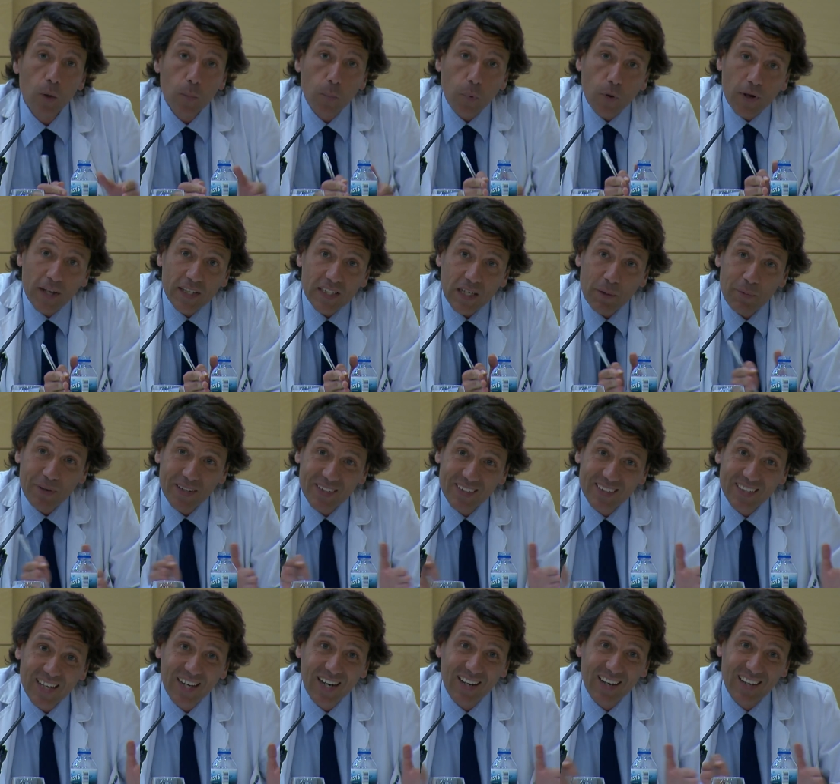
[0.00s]
porque esa
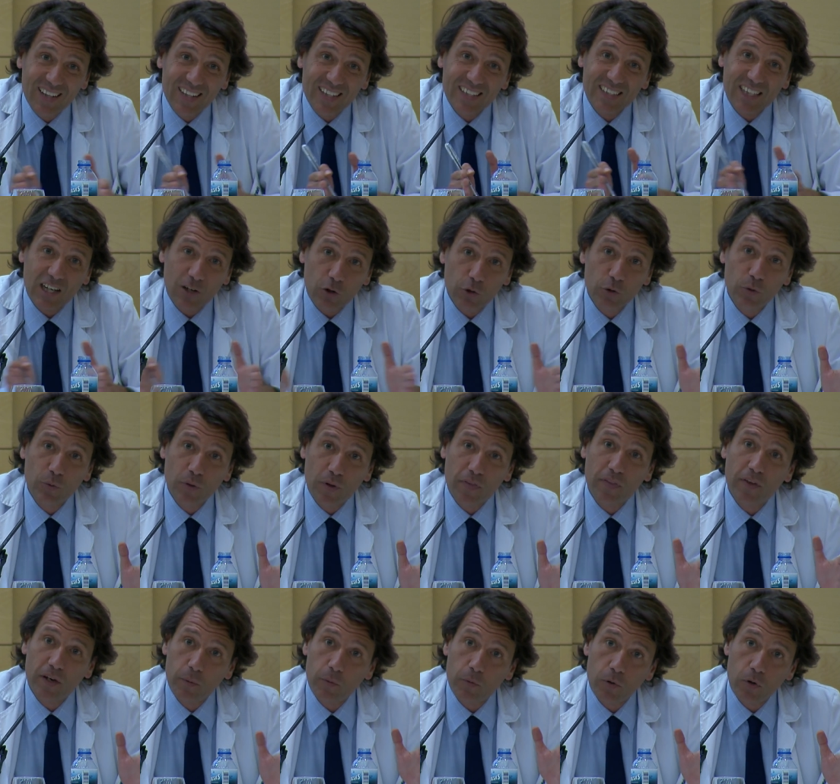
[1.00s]
ventana en el desarrollo del
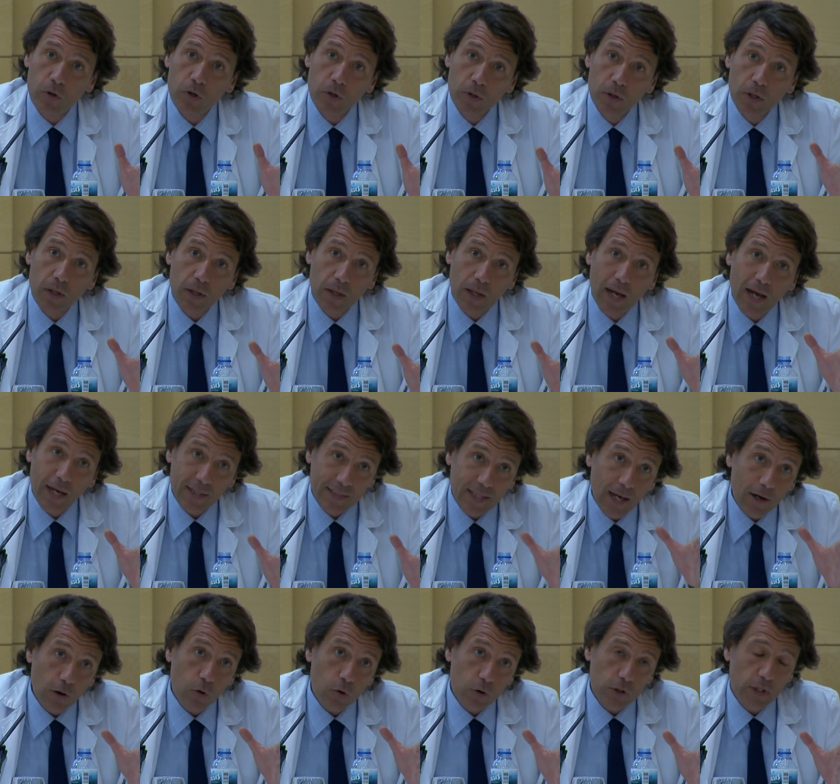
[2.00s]
cerebro a
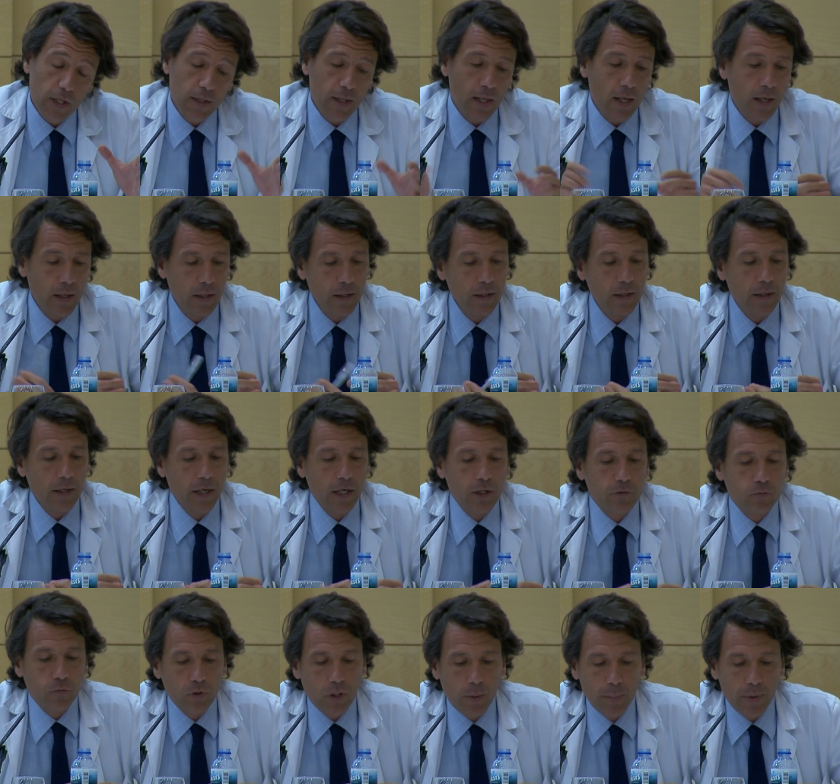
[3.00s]
tan corta edad
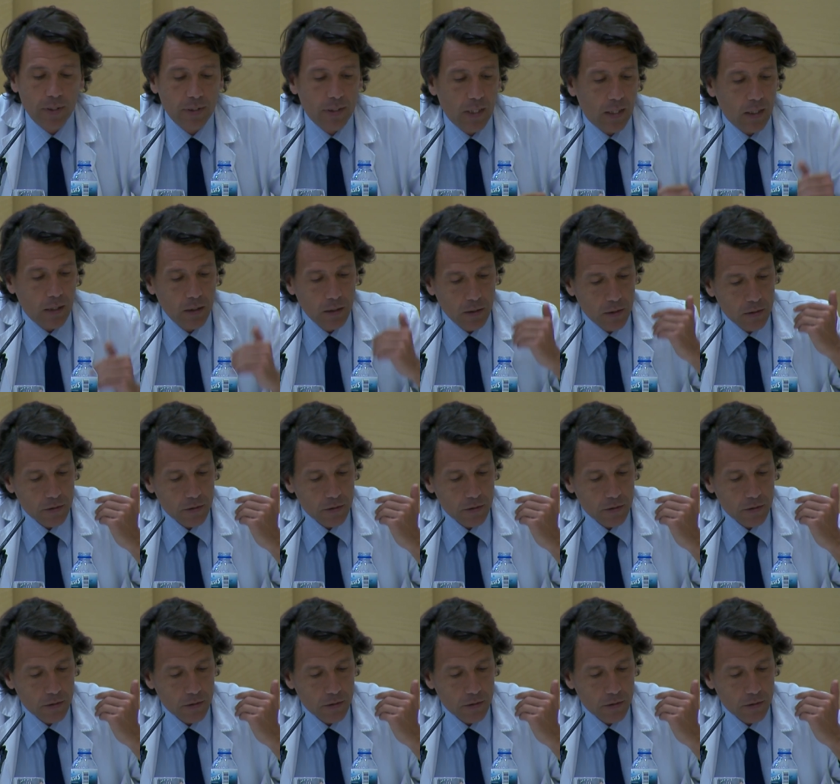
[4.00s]
es fundamental.